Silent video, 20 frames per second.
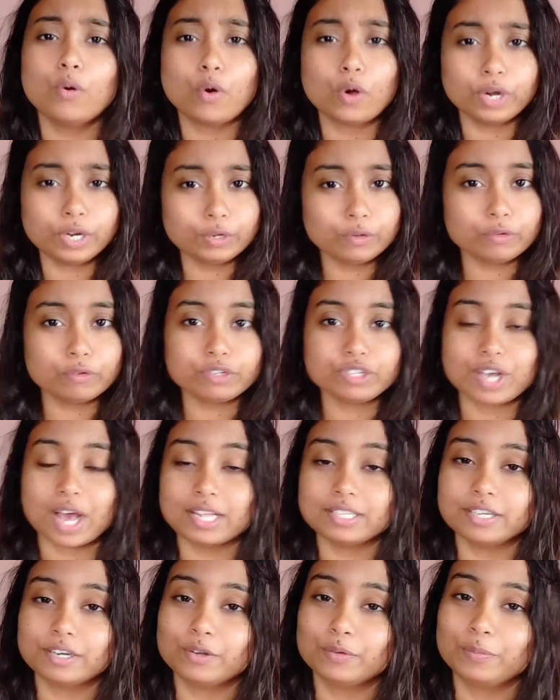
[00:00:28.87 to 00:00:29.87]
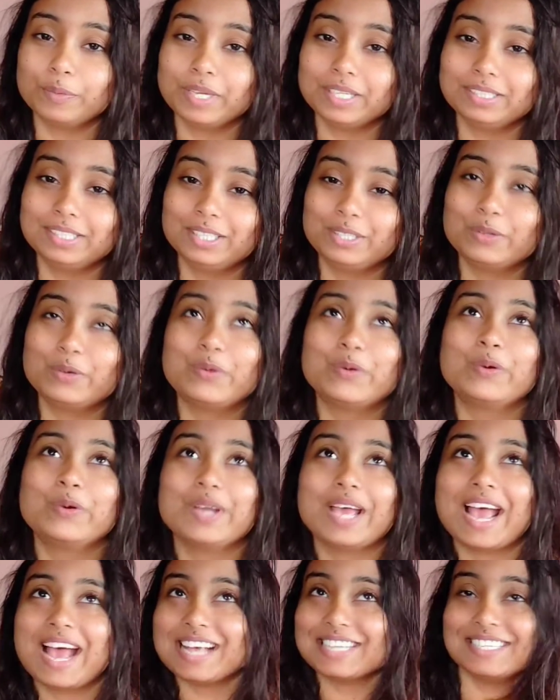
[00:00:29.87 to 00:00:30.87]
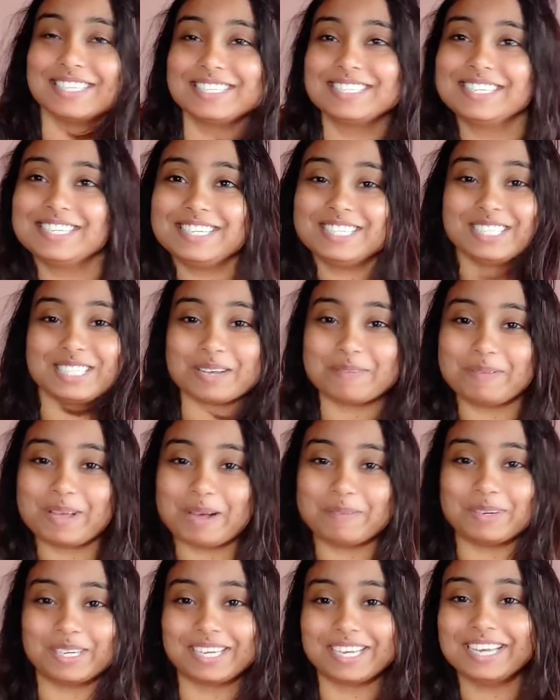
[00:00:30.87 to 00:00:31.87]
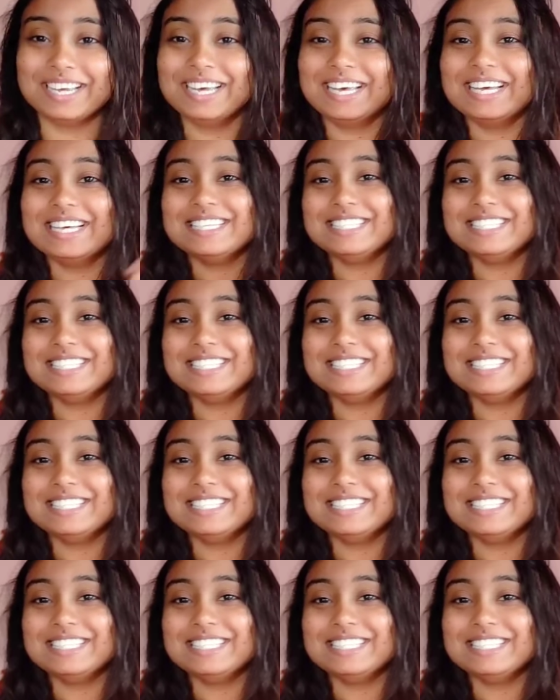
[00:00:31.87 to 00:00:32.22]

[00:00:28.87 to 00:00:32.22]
ও অনেকগুলো সাজানো পেয়েছে তো ওর অ্যাসিস্ট্যান্ট হিসাবে আমাকে